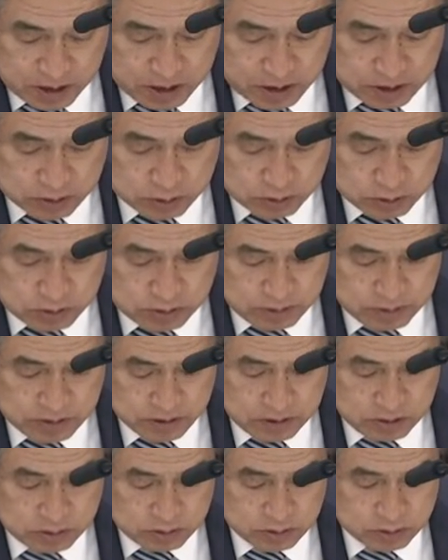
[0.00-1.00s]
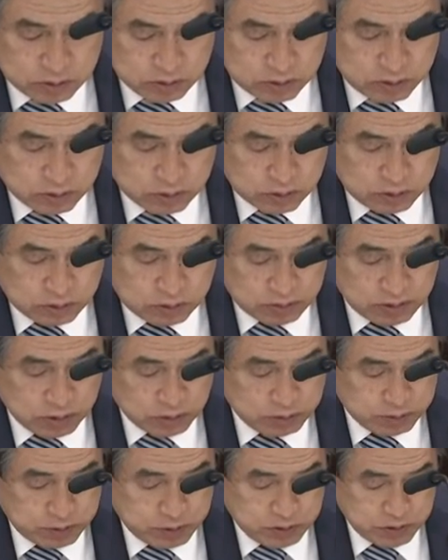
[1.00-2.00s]
あの今、日本のこの、まあ、
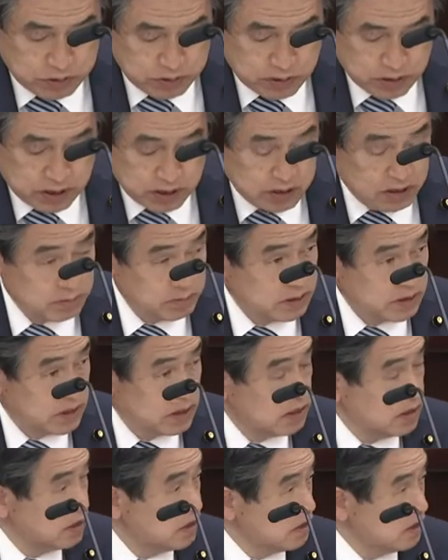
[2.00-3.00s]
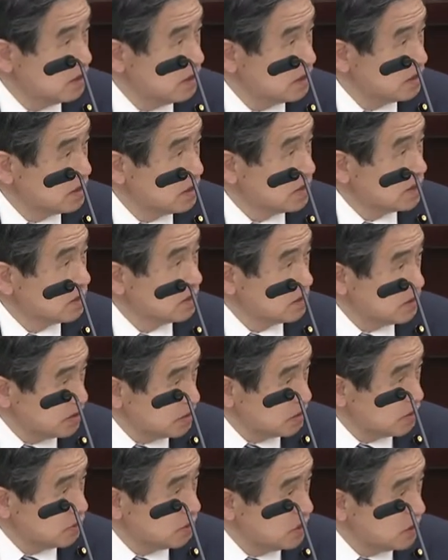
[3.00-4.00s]
北方領土と絡めたエネルギー政策で
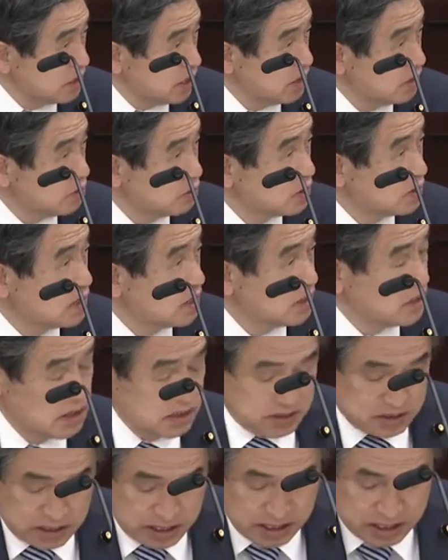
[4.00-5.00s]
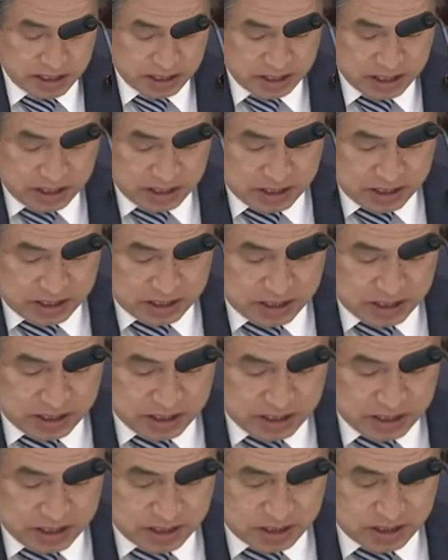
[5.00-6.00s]
す、特に対ロシアですね、
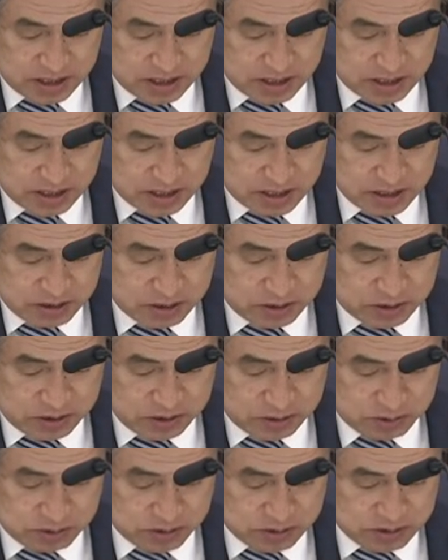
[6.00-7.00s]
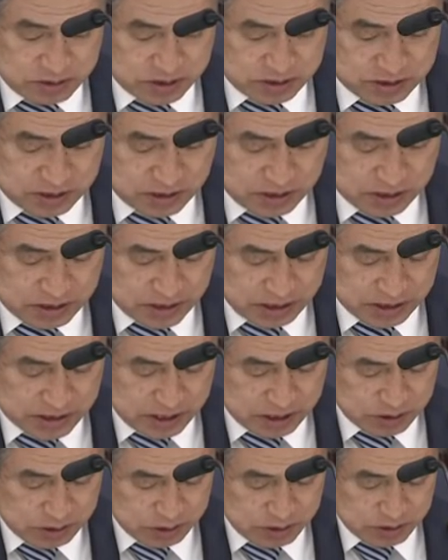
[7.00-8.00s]
えー、先生、何
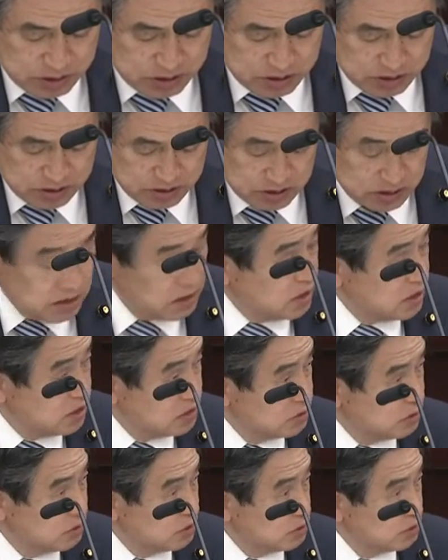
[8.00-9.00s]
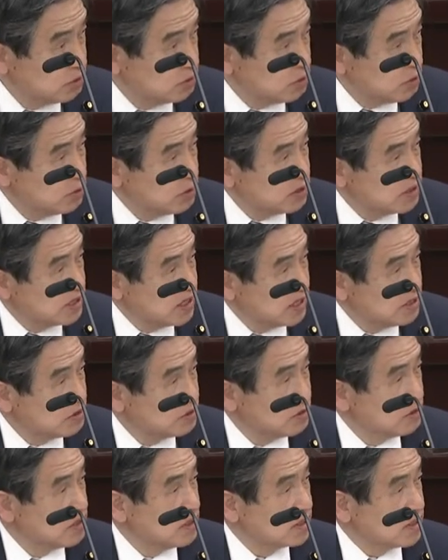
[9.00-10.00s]
かご意見
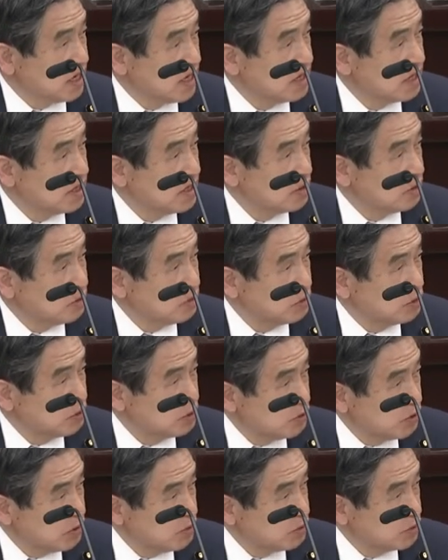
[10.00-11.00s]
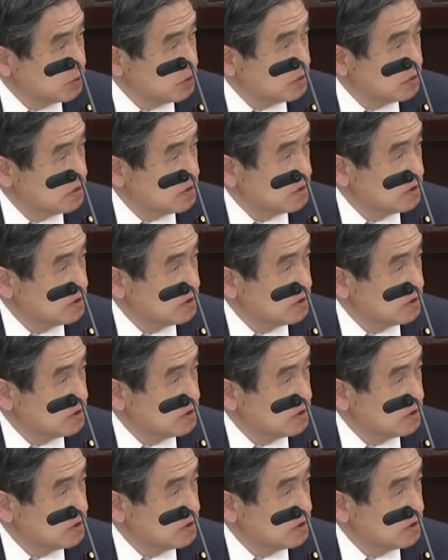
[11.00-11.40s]
というんですか。こういうところもっと